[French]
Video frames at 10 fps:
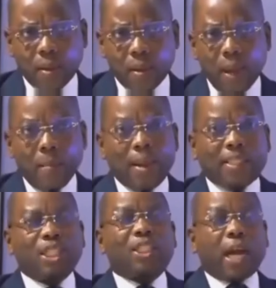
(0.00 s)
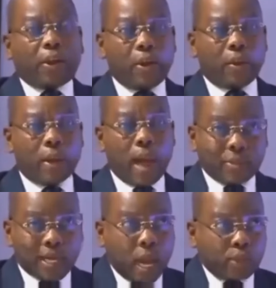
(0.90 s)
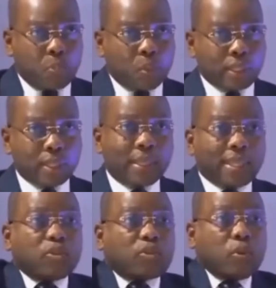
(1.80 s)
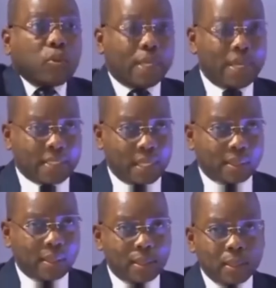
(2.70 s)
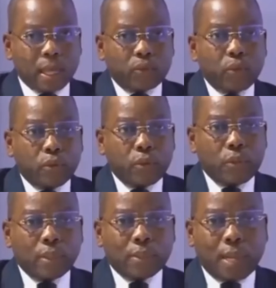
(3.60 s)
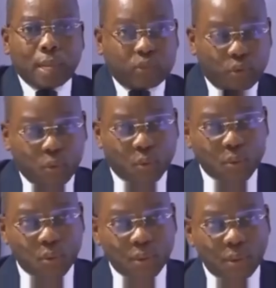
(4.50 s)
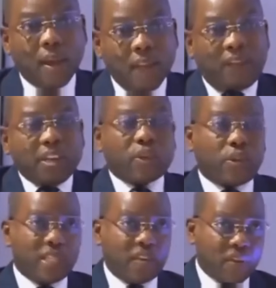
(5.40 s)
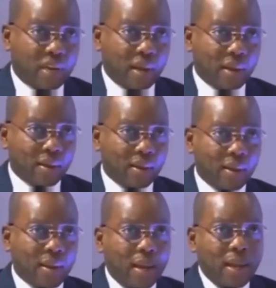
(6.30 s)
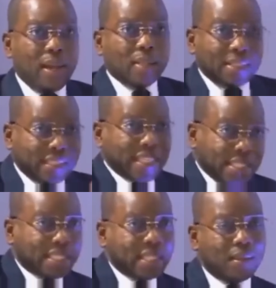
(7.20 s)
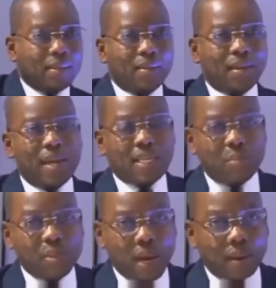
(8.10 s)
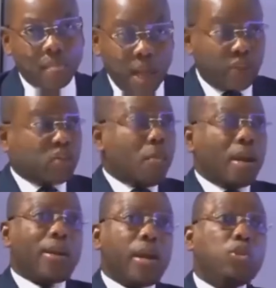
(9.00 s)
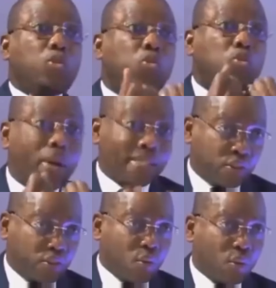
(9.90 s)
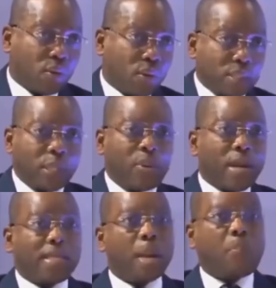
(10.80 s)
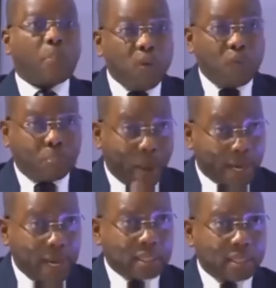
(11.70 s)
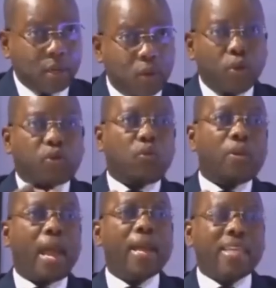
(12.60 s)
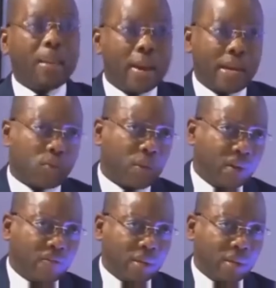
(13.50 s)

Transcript: Mais si chacun, à chaque acteur politique, dans sa zone de naissance, dans sa zone d'action, fait ce que j'ai fait là, et saisit un tribunal, en ce moment-là, on a une documentation qui pourrait être des preuves parlantes le jour où il y a un débat national à faire.